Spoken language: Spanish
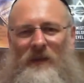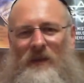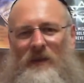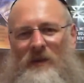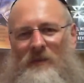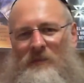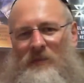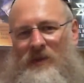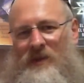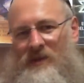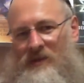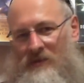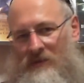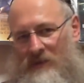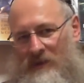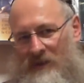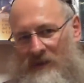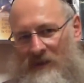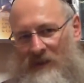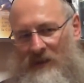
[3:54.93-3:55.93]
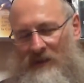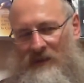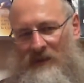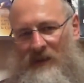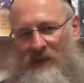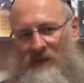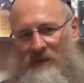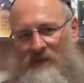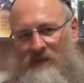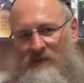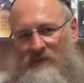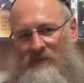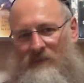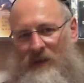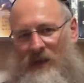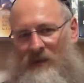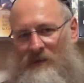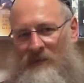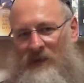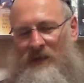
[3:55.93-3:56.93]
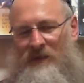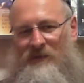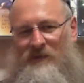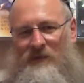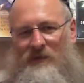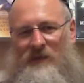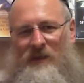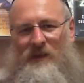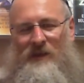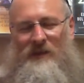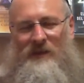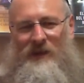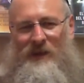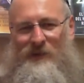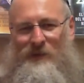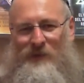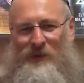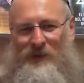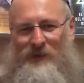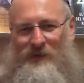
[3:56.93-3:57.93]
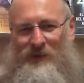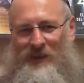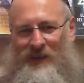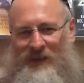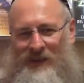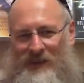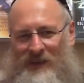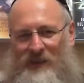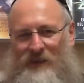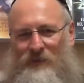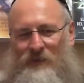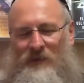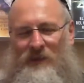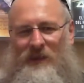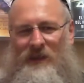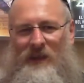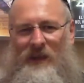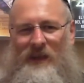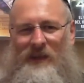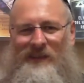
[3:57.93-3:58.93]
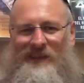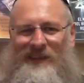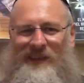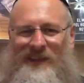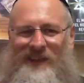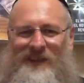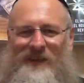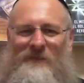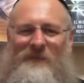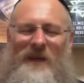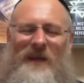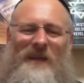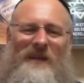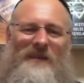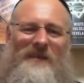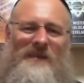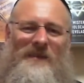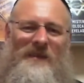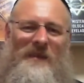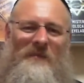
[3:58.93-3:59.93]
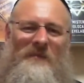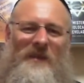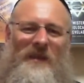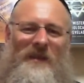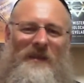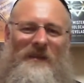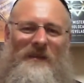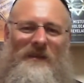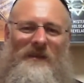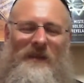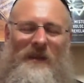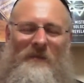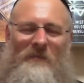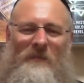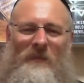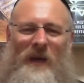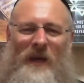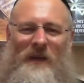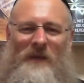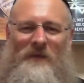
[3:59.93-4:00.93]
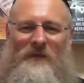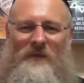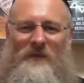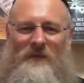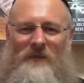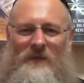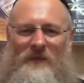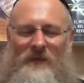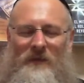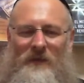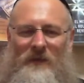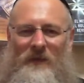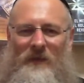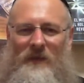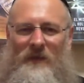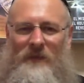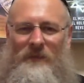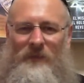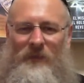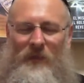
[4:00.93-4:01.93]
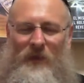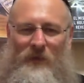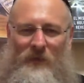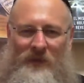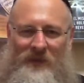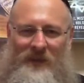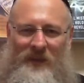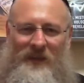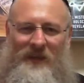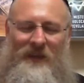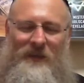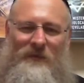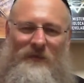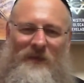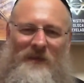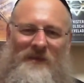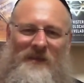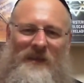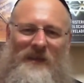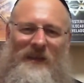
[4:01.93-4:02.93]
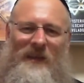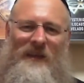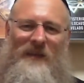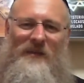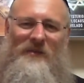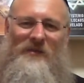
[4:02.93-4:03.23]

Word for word: Por eso está tan mal visto, de, acuerdo a la ley judía, el derramar semen en vano. Como está escrito acerca de los